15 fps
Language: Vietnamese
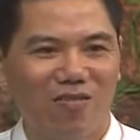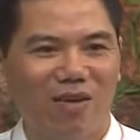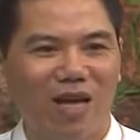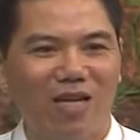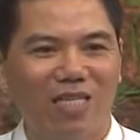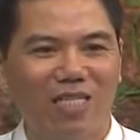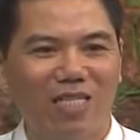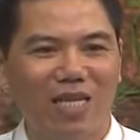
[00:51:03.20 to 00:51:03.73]

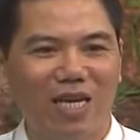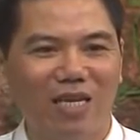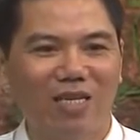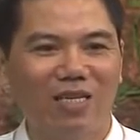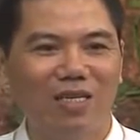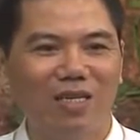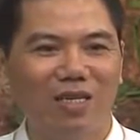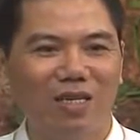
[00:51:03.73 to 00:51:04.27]
và chị
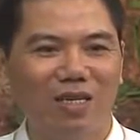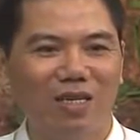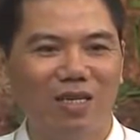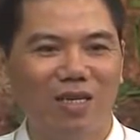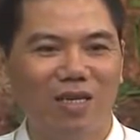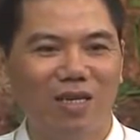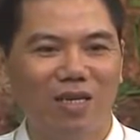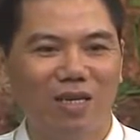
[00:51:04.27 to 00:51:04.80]
hãy
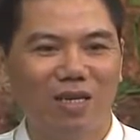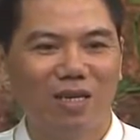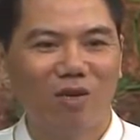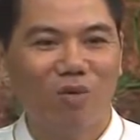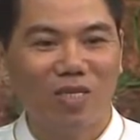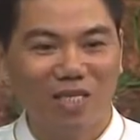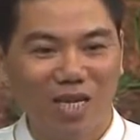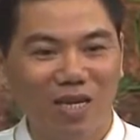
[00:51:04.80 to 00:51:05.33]

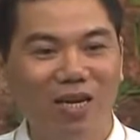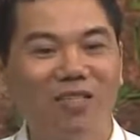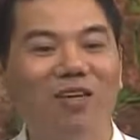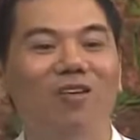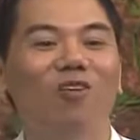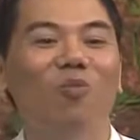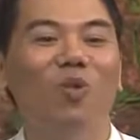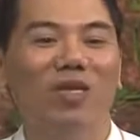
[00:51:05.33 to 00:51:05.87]
quan sát hơi
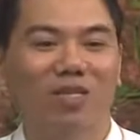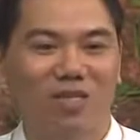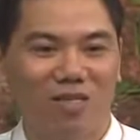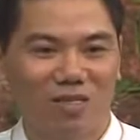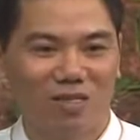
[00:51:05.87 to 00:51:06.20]
thở của mình.